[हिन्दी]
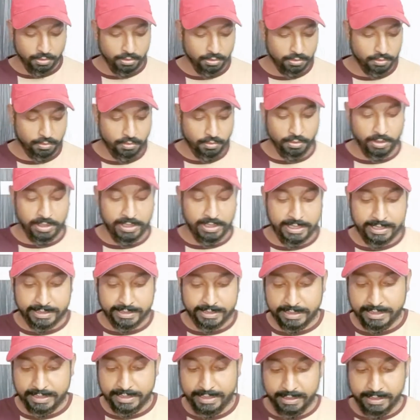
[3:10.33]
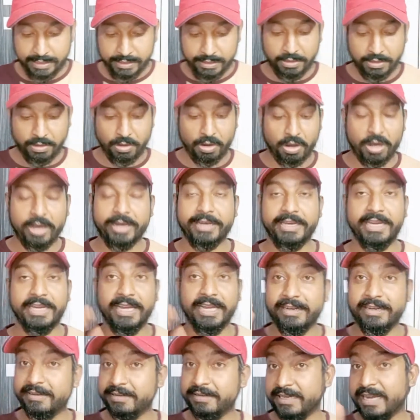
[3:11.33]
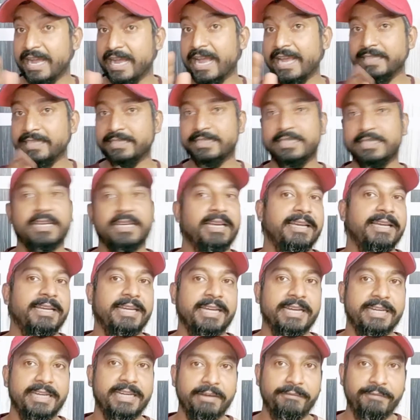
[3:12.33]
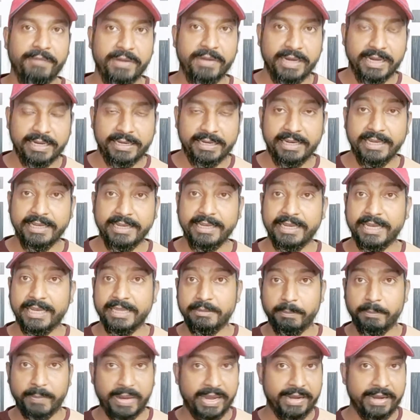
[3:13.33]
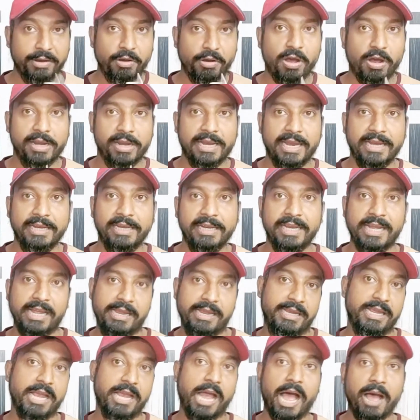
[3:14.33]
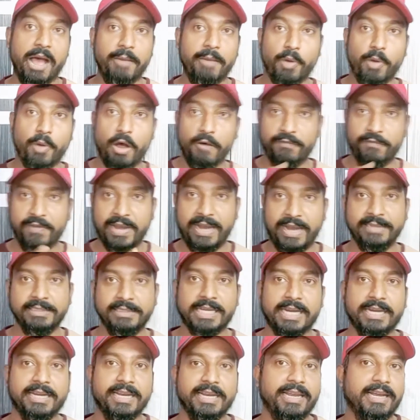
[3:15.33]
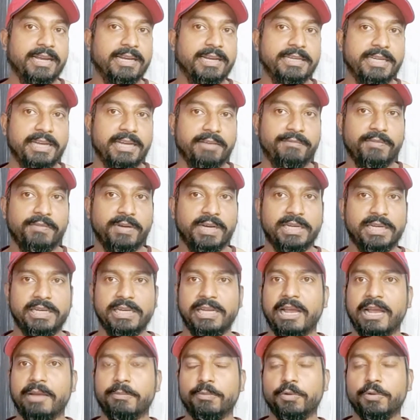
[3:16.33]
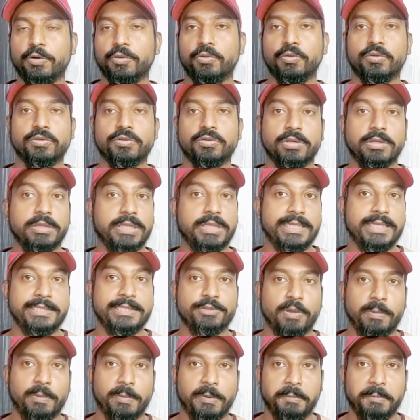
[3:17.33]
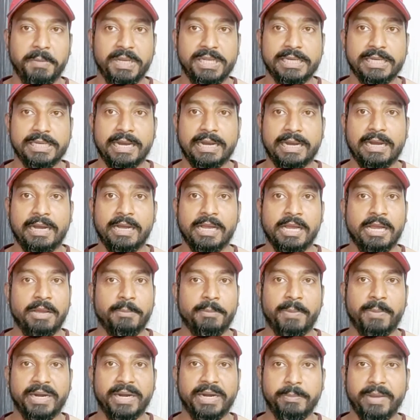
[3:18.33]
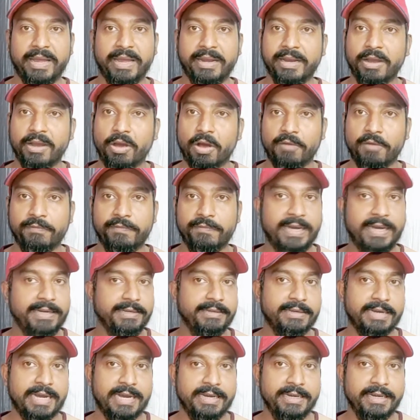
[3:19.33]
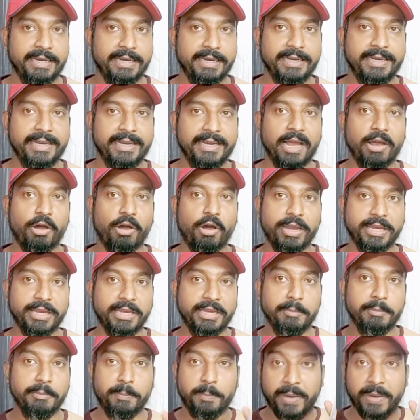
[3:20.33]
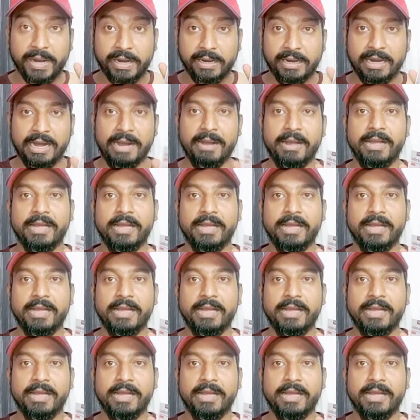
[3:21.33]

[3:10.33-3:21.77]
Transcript: खोल लेते हैं और ये गाइस ये डेफिनेटली ये मैंने ऑनलाइन लिया या आप ऑफलाइन जाके लेंगे डेफिनेटली आपको 200-300 में मिल जाएगा बट मैंने ऑफलाइन ट्राई नहीं किया और ये पक्का